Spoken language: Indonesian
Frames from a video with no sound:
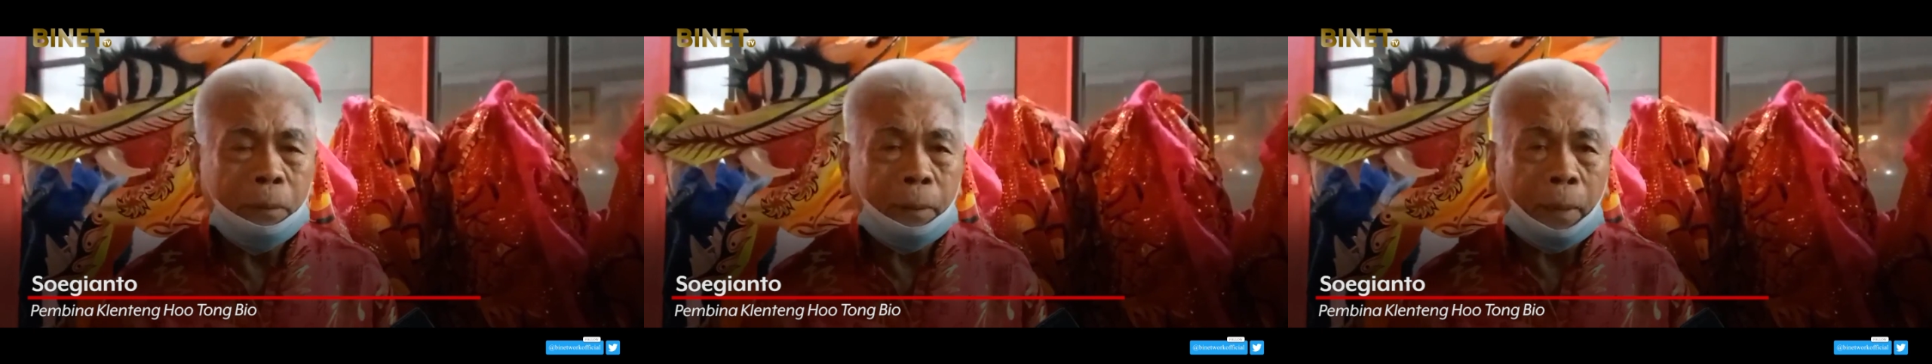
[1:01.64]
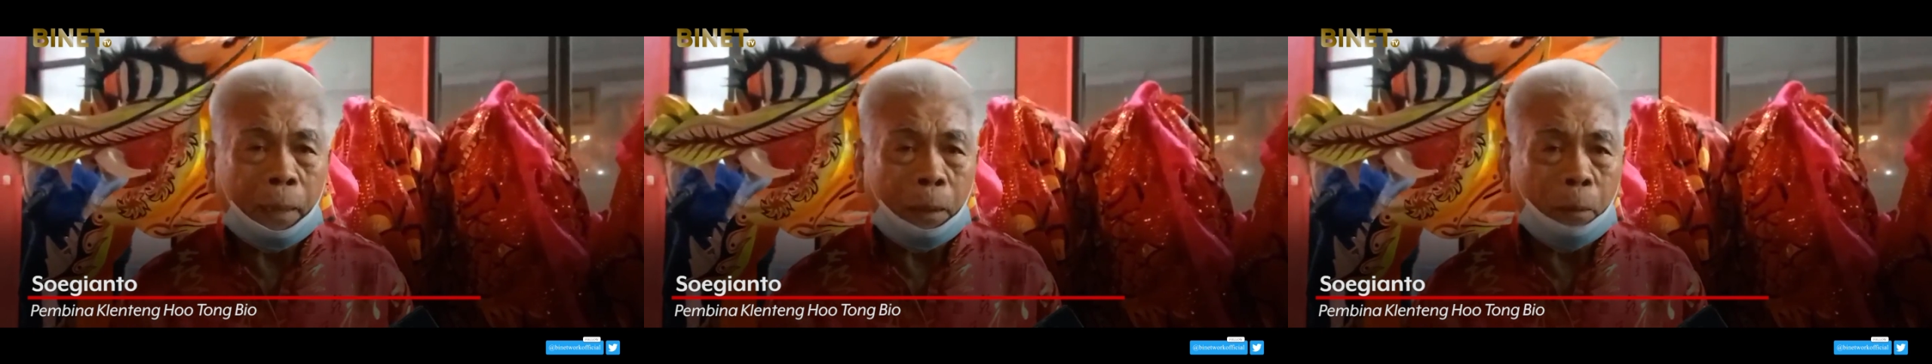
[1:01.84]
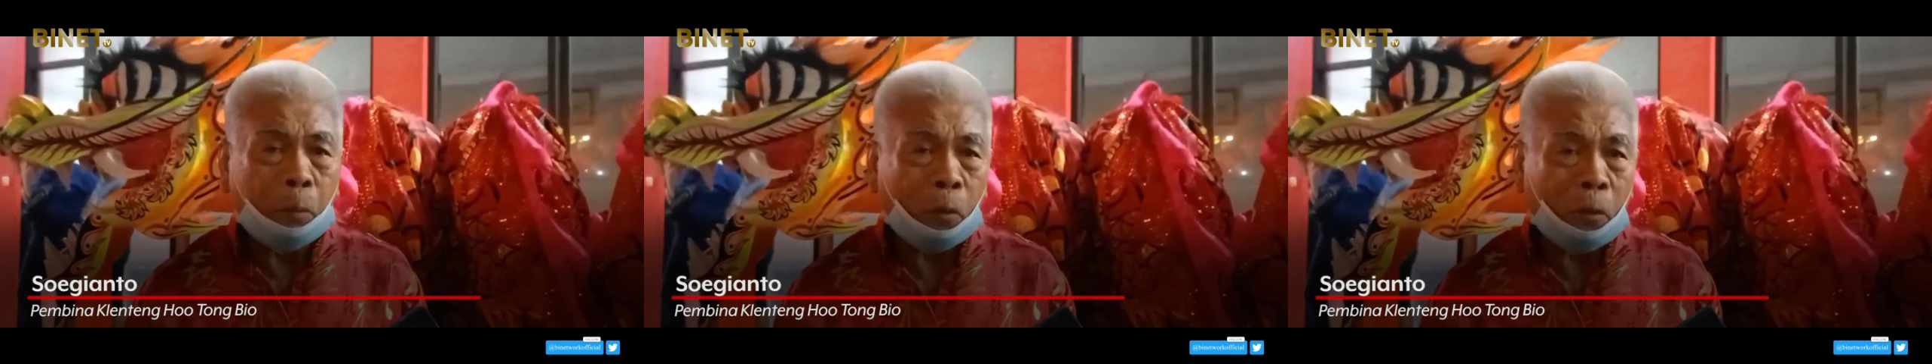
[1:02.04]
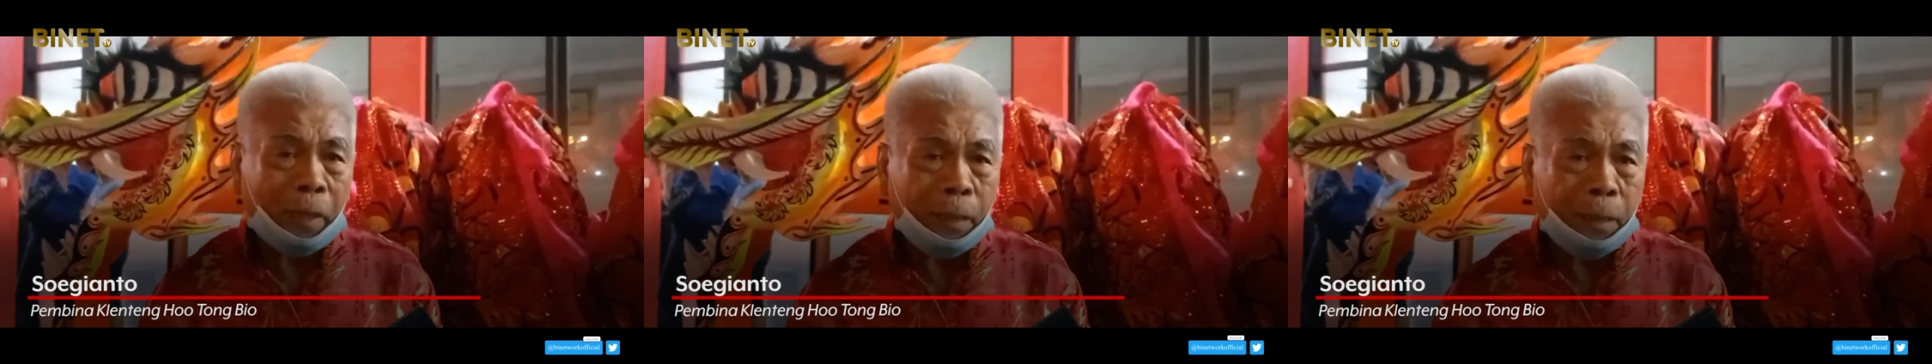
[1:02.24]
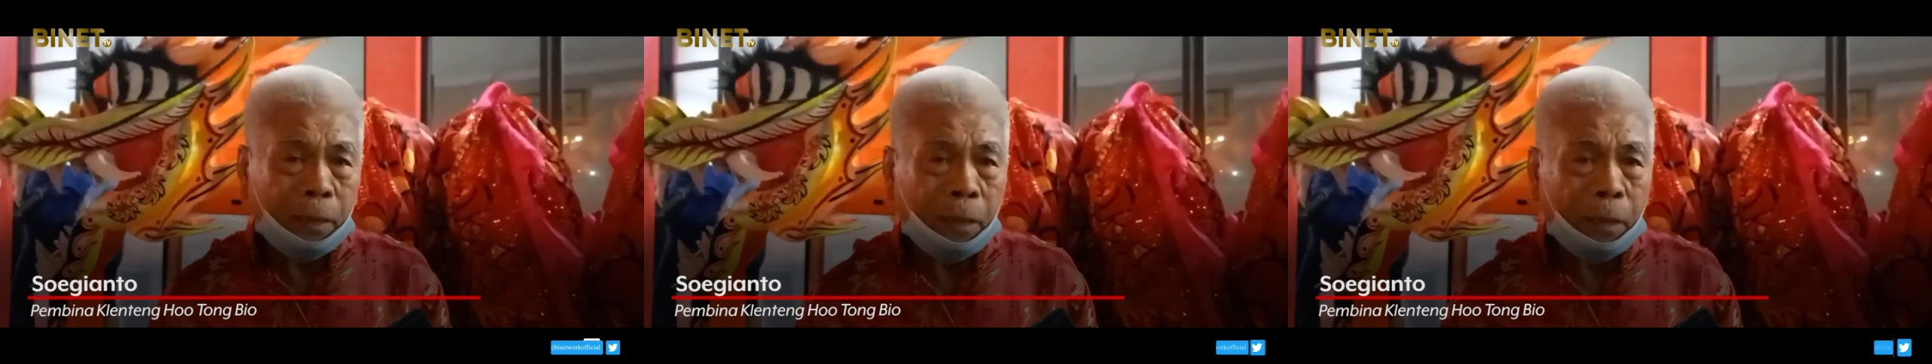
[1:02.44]
dari
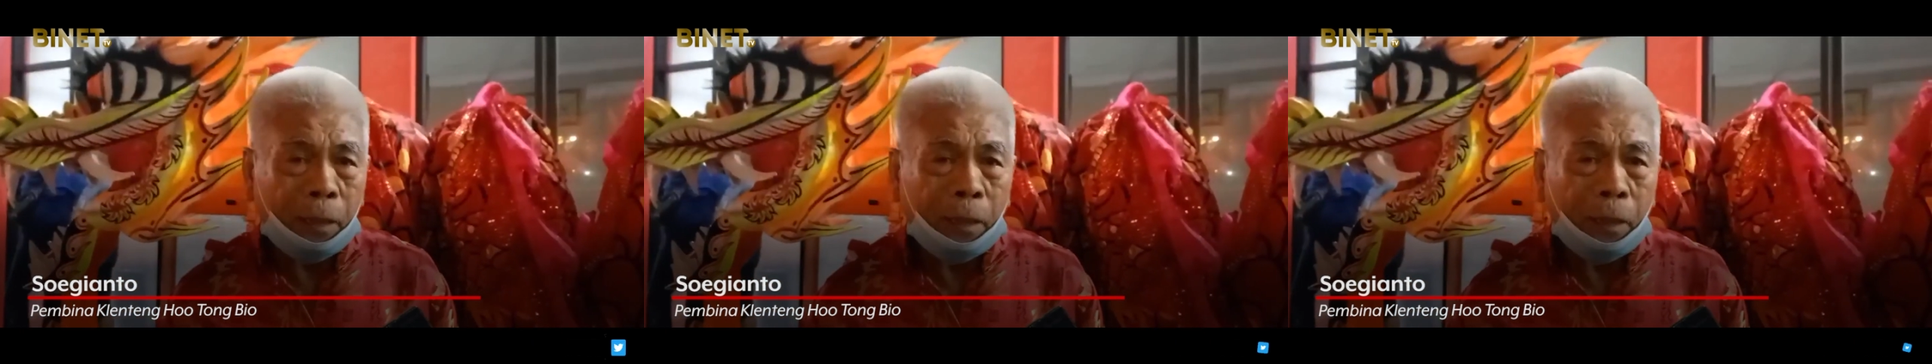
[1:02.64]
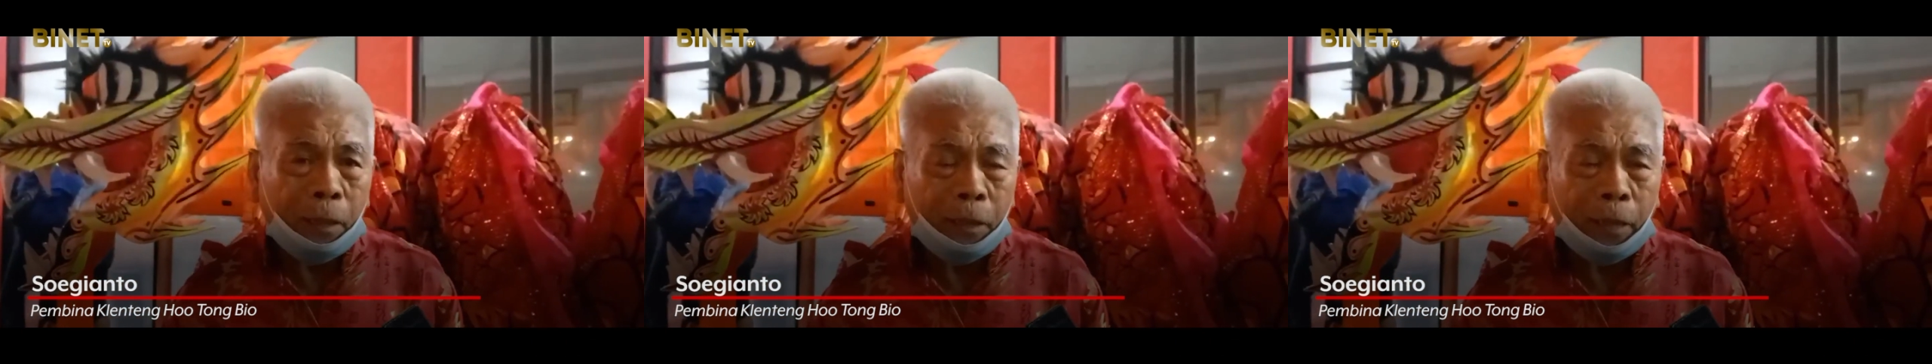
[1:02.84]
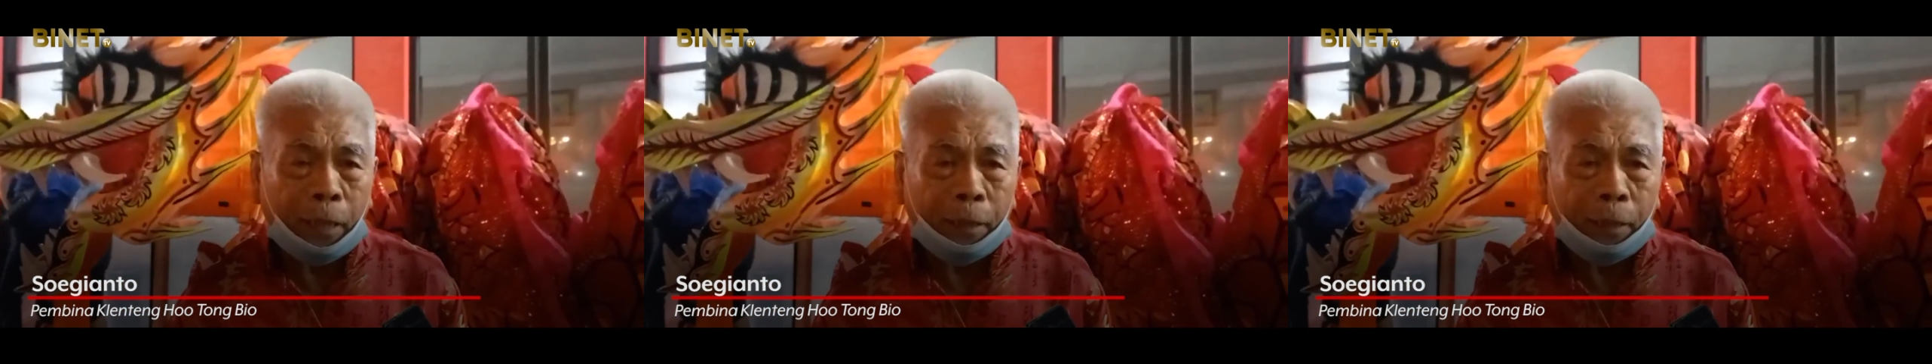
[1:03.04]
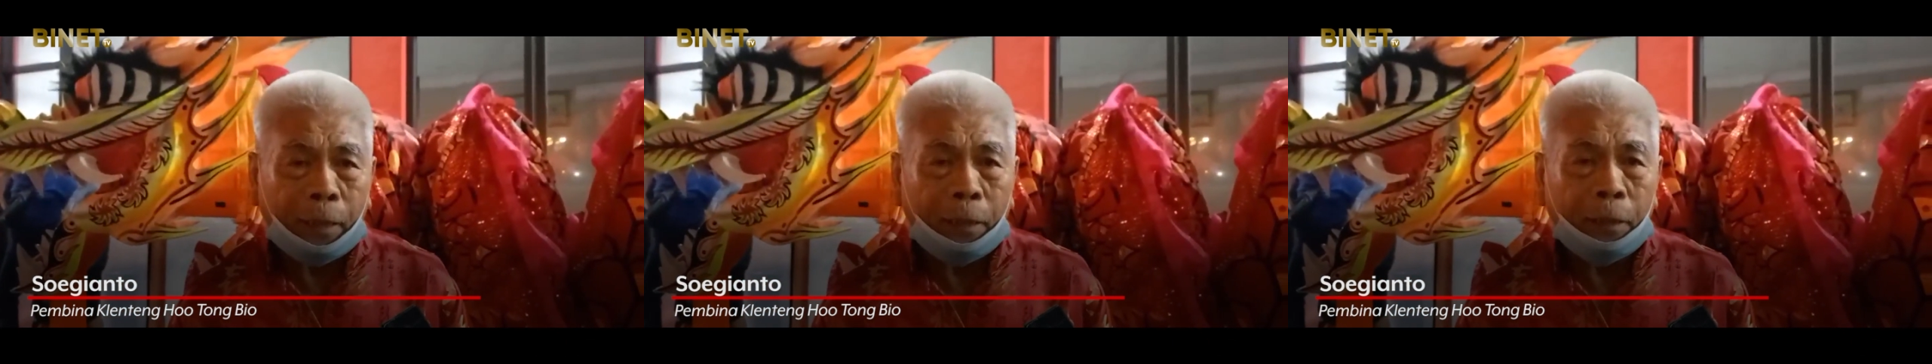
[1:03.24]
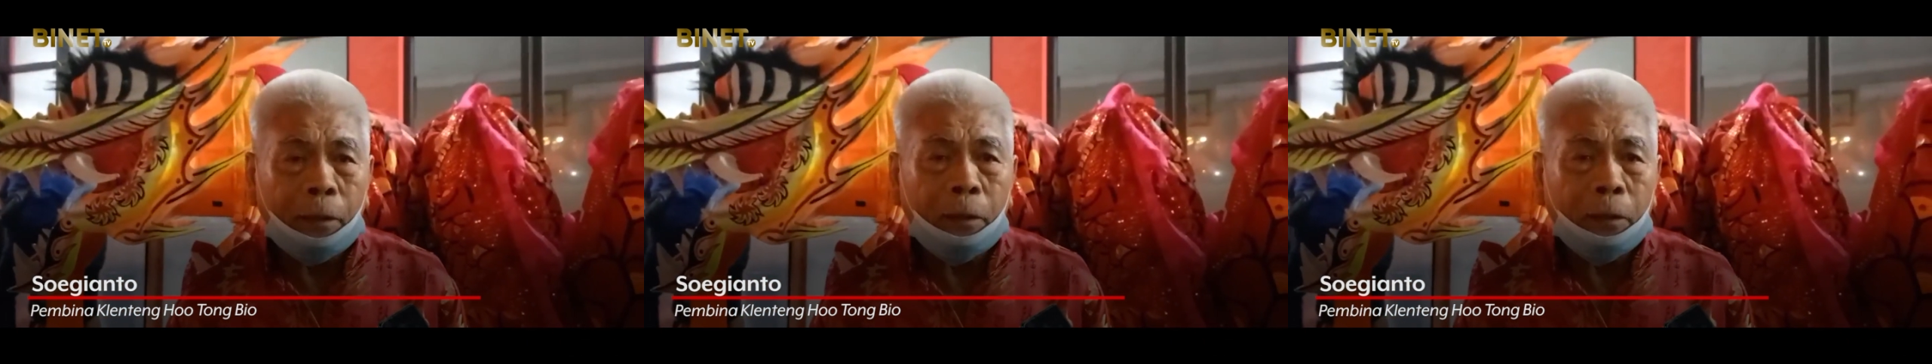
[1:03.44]
progres
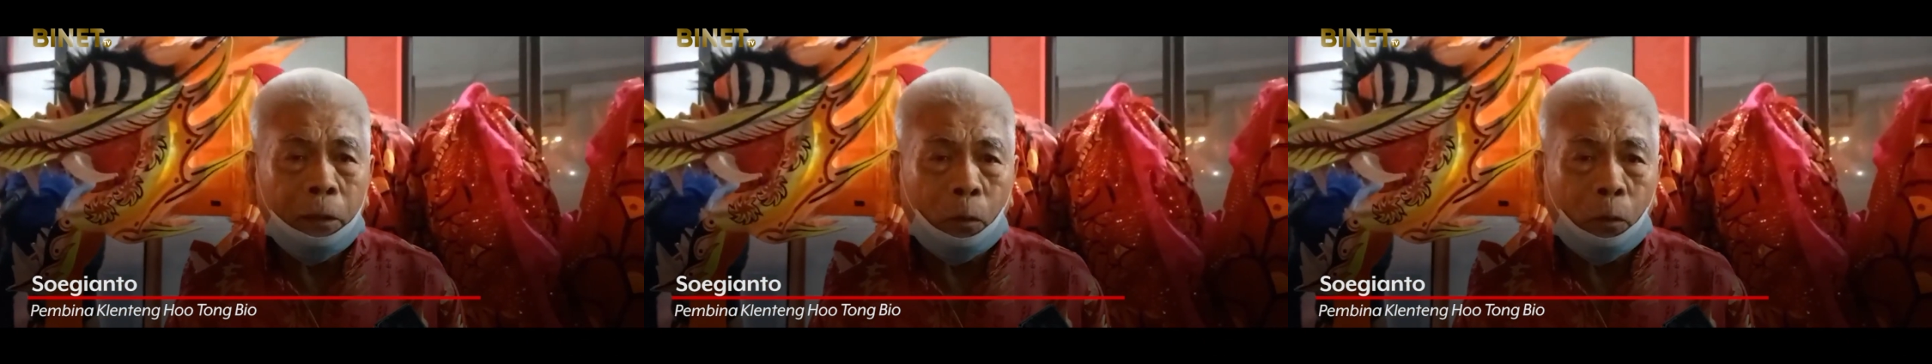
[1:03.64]
kesehatan